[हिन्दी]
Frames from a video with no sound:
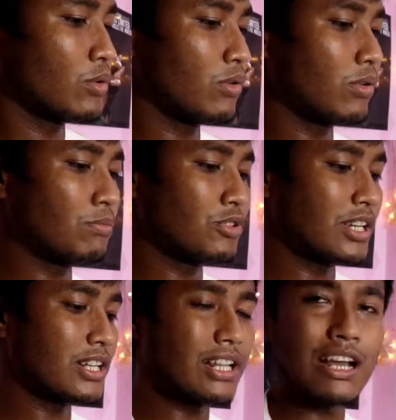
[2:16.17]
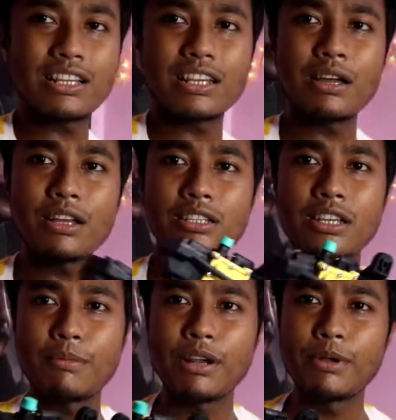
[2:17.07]
तो मुझे इतना ज़्यादा
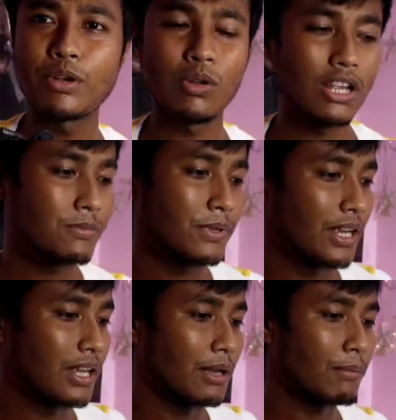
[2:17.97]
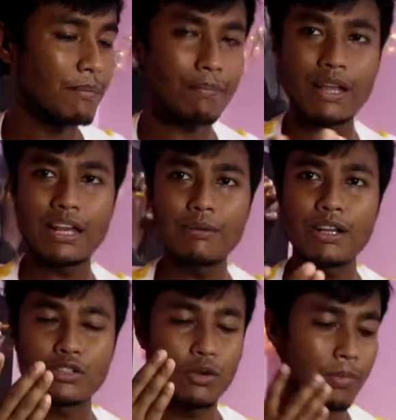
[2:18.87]
इसके बारे में नॉलेज भी नहीं है मैं पहली
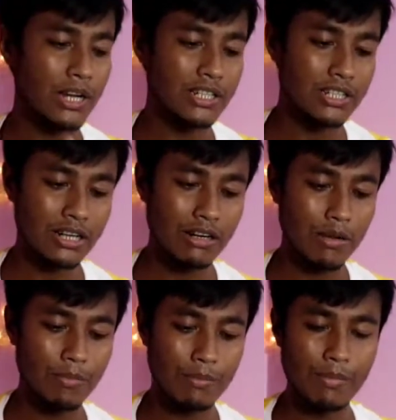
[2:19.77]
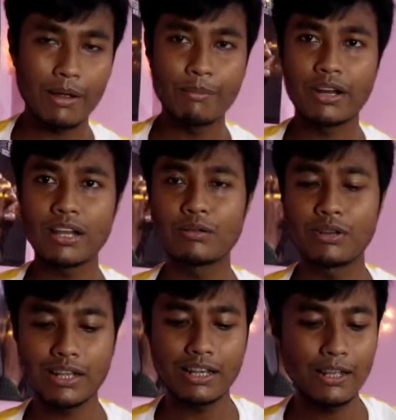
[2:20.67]
बार इसको परचेस कर रहा हूँ अपने बाइक वगैरह
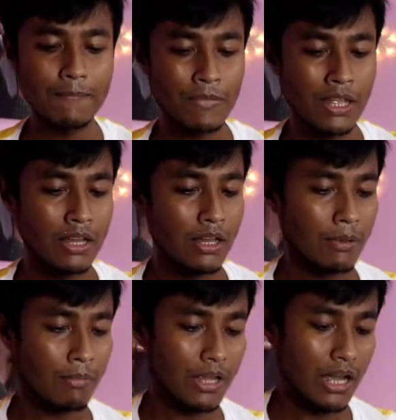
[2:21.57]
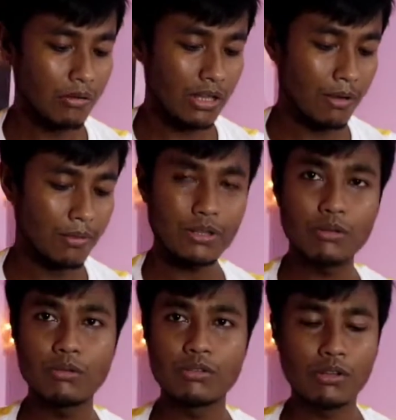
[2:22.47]
धोने के लिए क्या होता है अभी
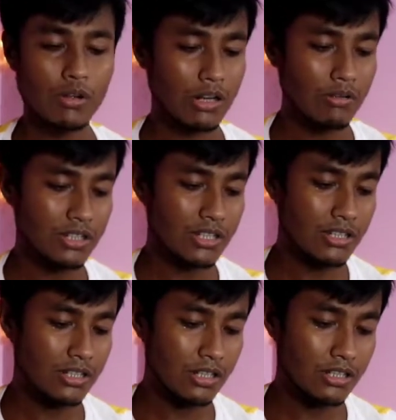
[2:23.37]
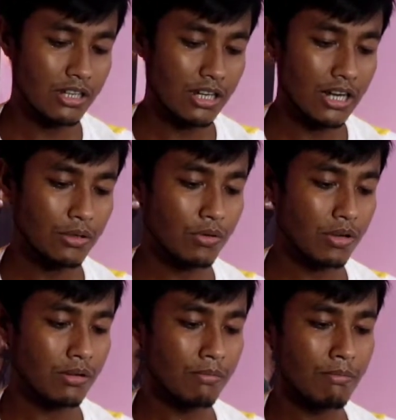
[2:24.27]
तो लॉकडाउन जैसा सीज़न चल रहा है तो
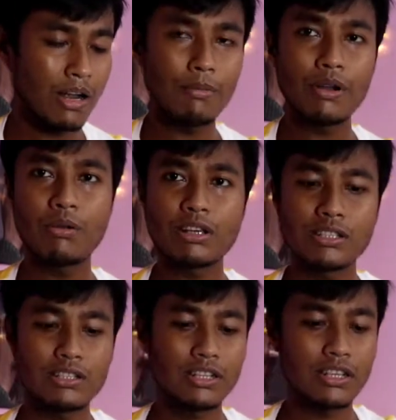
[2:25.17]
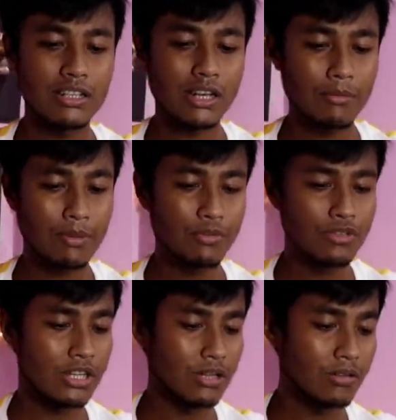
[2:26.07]
बार बार वॉशिंग सेंटर जाना भी
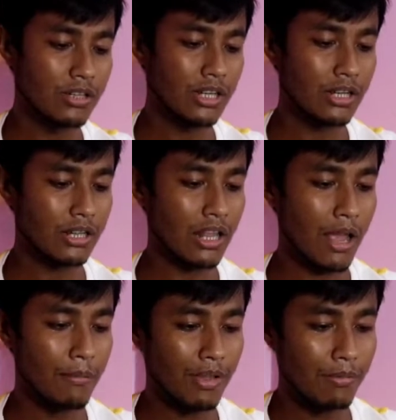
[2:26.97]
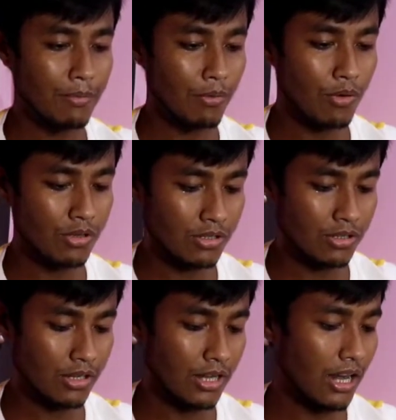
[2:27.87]
मुश्किल हो जाता है टाइम की भी
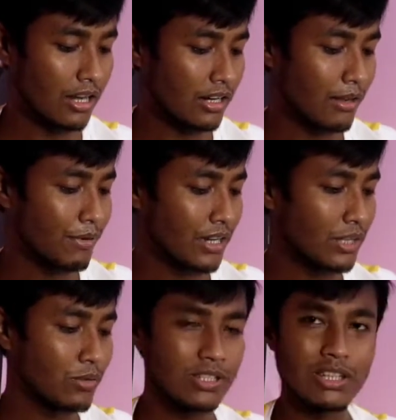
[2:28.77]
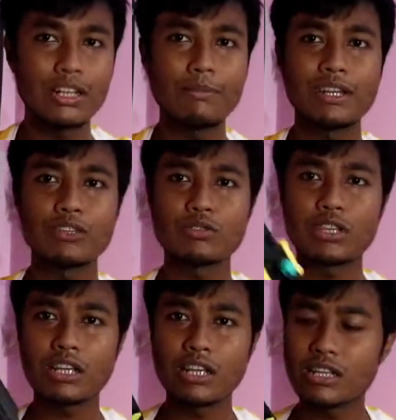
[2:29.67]
बहुत ख्याल रखना पड़ता है तो इसलिए मैंने
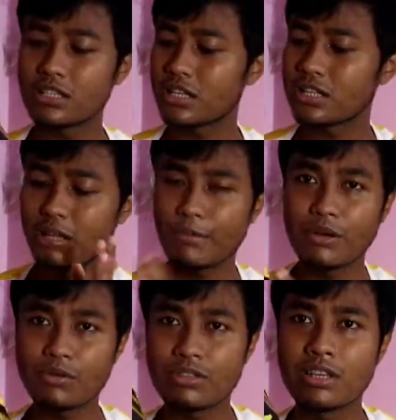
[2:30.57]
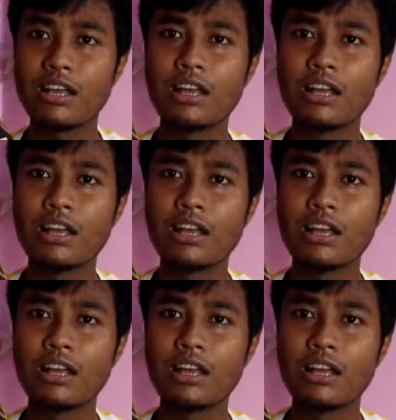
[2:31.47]
सोचा कि सस्ते में कुछ